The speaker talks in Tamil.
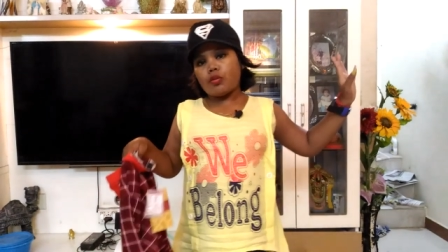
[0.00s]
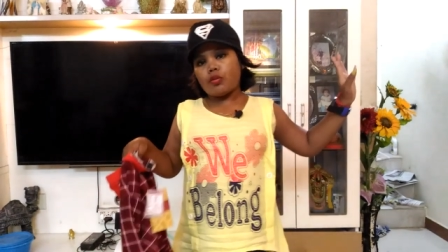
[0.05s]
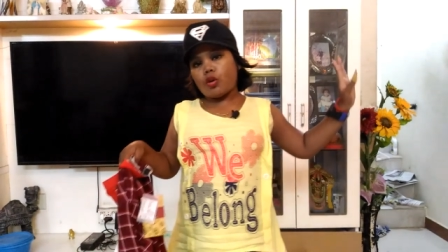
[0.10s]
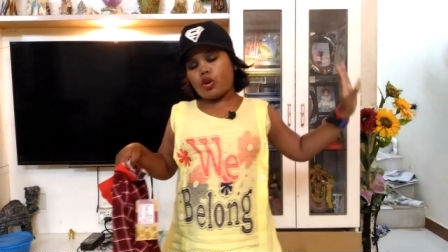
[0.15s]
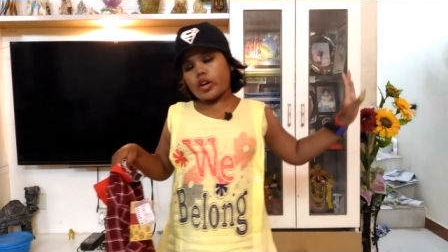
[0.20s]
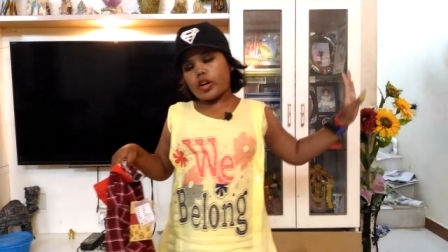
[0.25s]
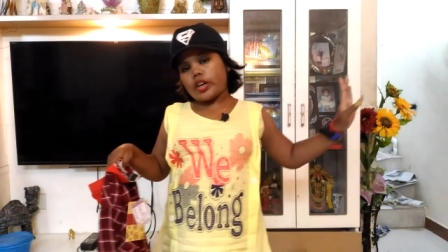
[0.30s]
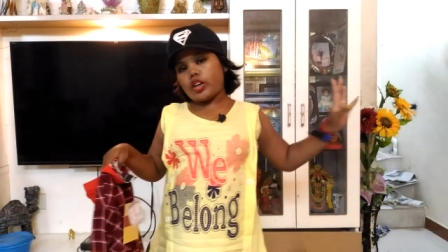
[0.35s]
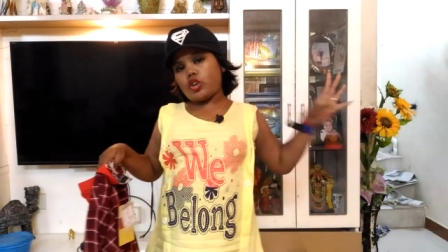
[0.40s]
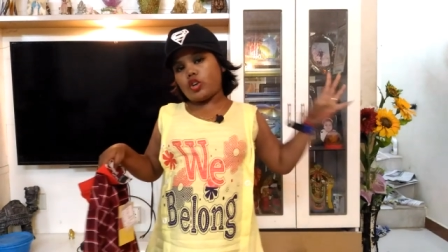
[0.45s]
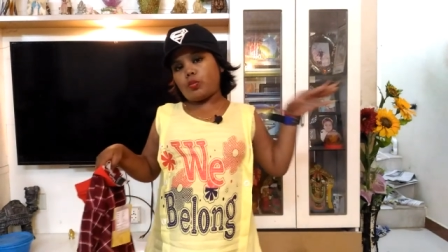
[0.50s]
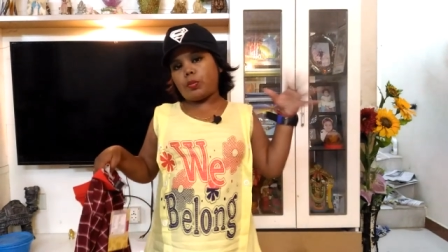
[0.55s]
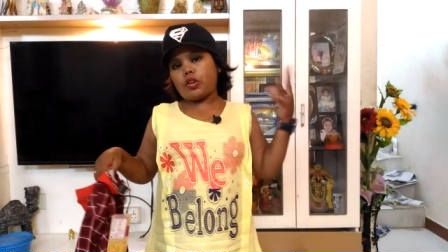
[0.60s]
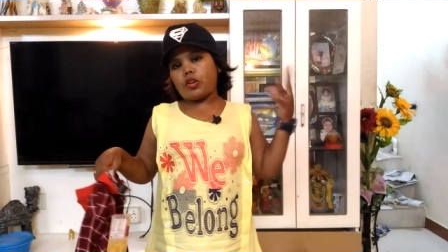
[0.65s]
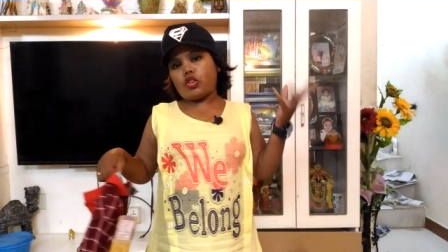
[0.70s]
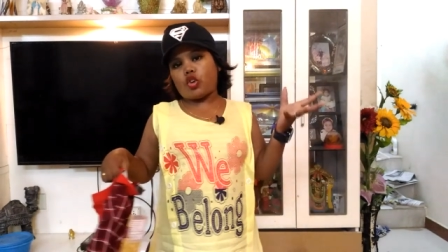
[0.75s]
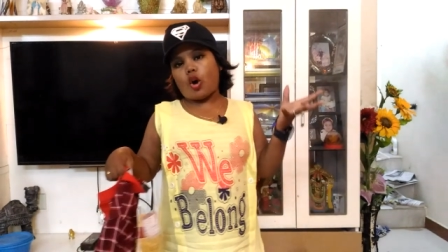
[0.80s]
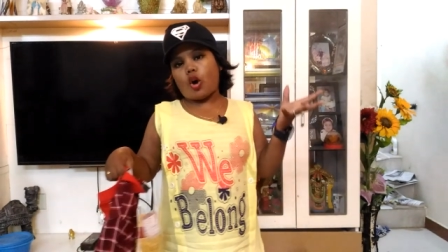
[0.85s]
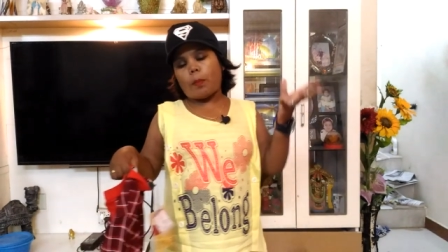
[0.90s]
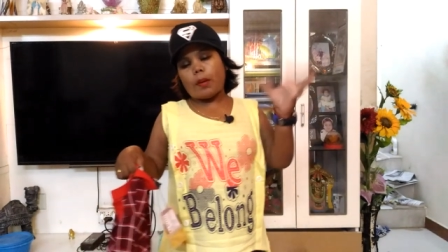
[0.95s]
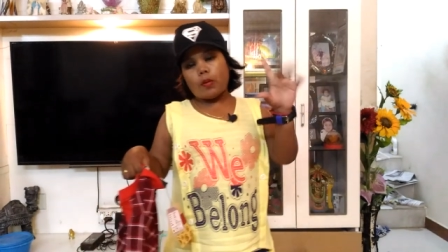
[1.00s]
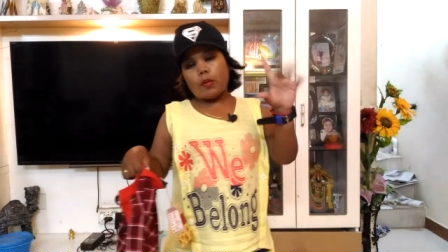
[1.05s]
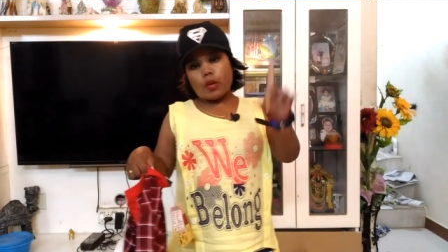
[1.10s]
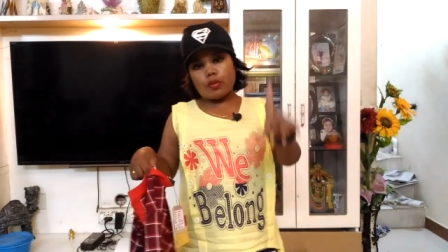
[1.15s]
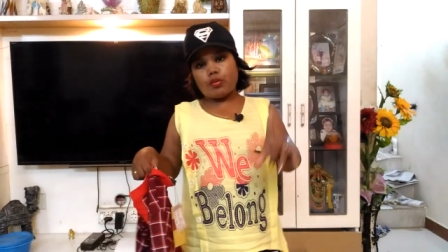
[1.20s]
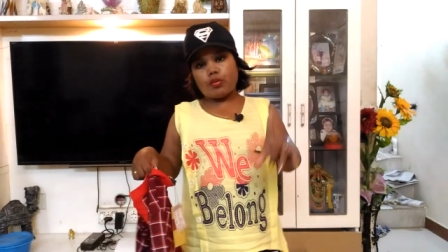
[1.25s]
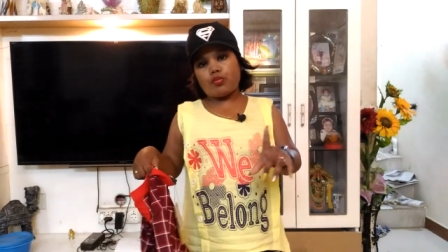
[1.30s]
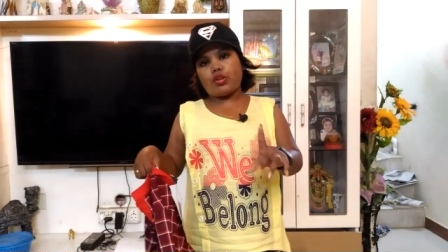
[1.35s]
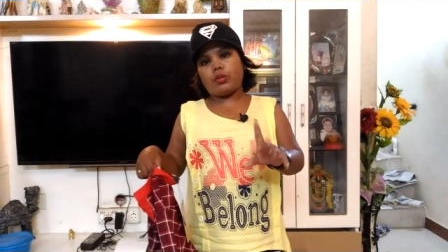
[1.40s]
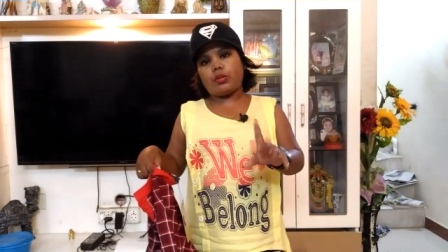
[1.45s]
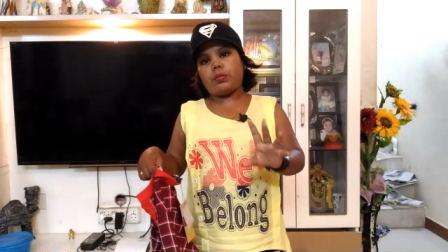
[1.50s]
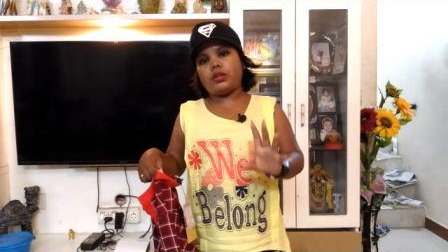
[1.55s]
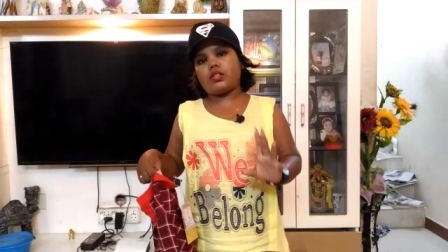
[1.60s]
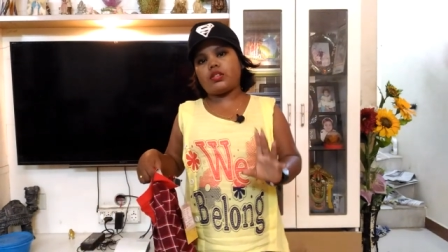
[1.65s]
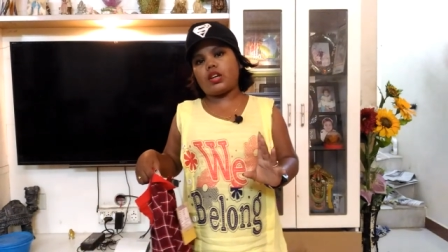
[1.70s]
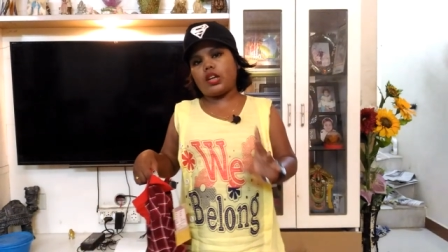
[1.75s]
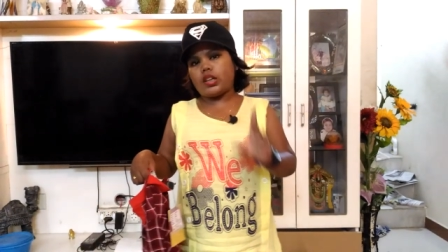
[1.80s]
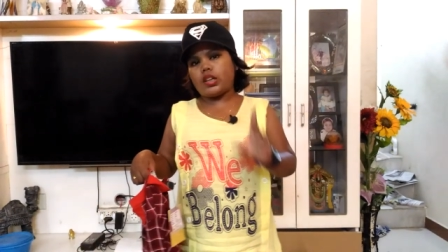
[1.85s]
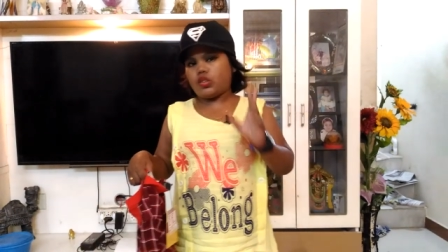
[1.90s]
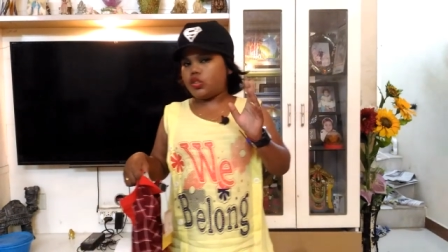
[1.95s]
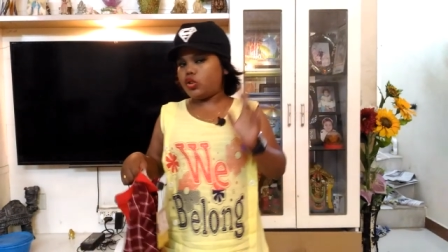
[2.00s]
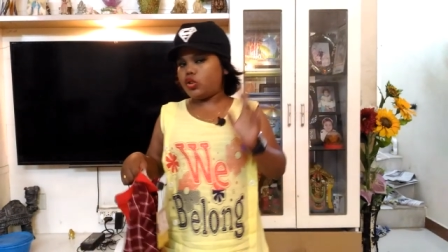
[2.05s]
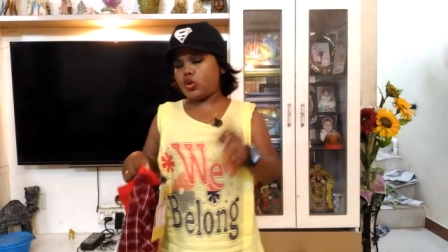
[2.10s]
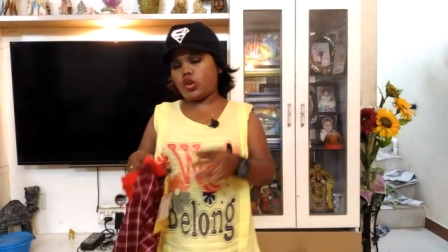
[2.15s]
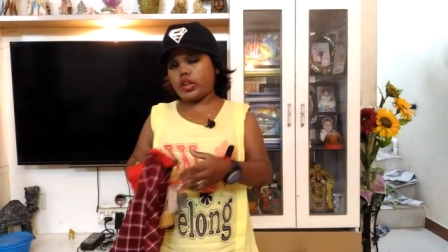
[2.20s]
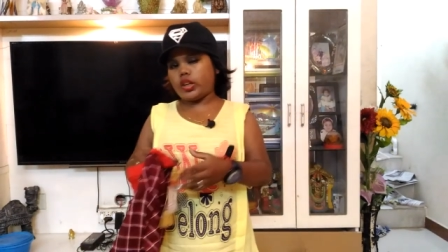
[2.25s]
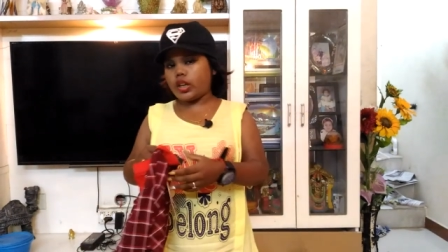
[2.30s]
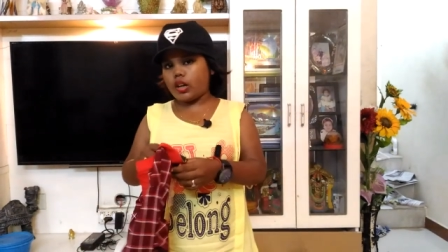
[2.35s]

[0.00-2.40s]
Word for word: ஃபோர் ஹண்ட்ரட் ருபீஸ் டாப்பில் ஒன் ஃபிஃப்டி ருபீஸ்க்கெல்லாம் இருந்துச்சு ஸோ